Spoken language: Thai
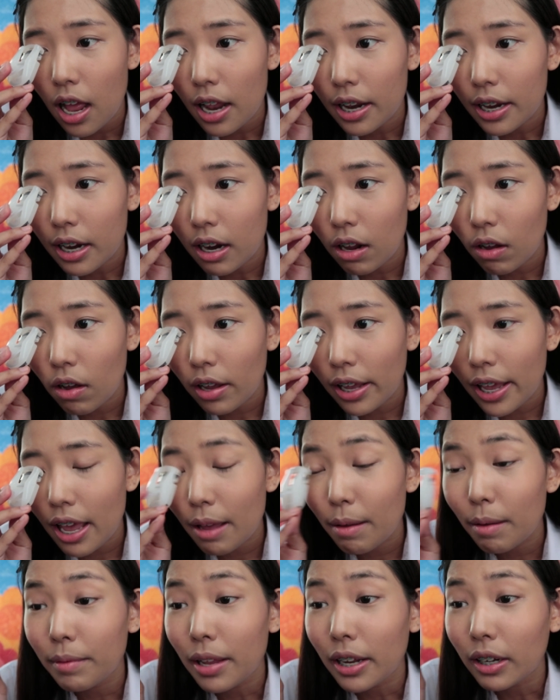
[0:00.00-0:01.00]
อันนี้เราก็
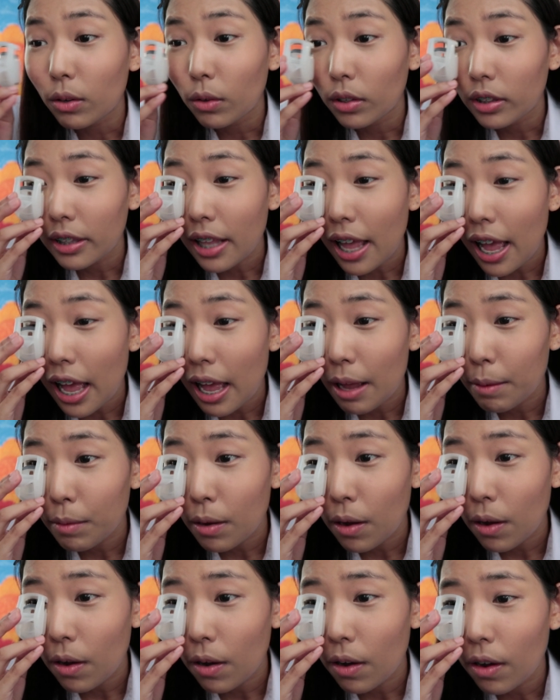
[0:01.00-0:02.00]
แค่ดัดขนตา
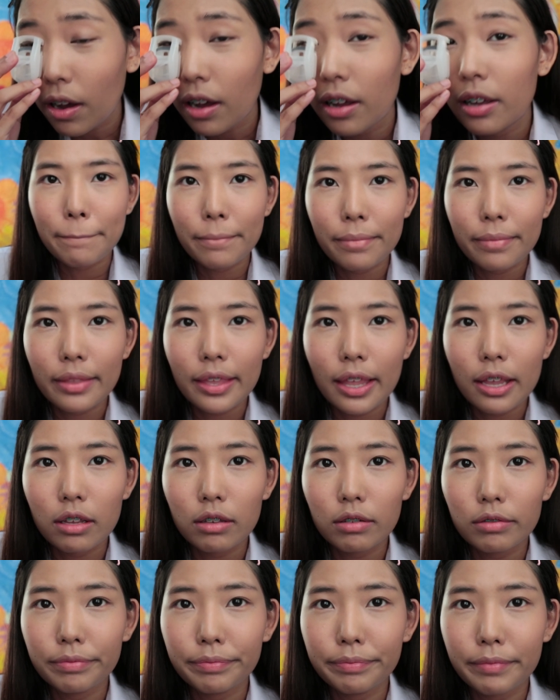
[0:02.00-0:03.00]
พอ
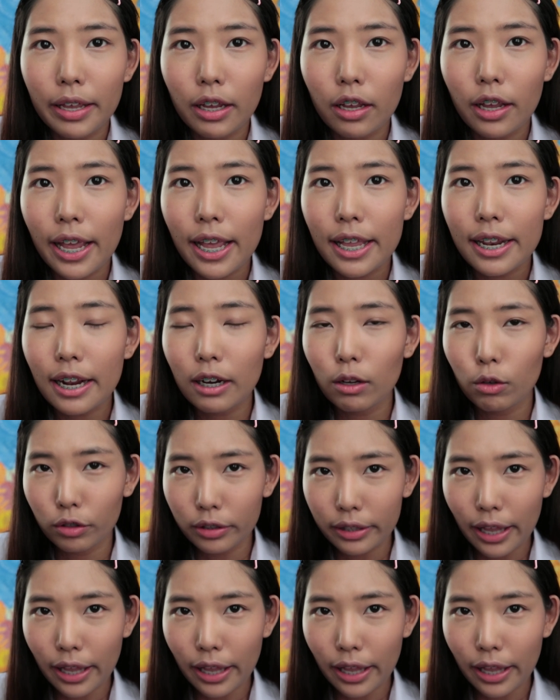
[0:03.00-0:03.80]
มันก็แค่ดัดข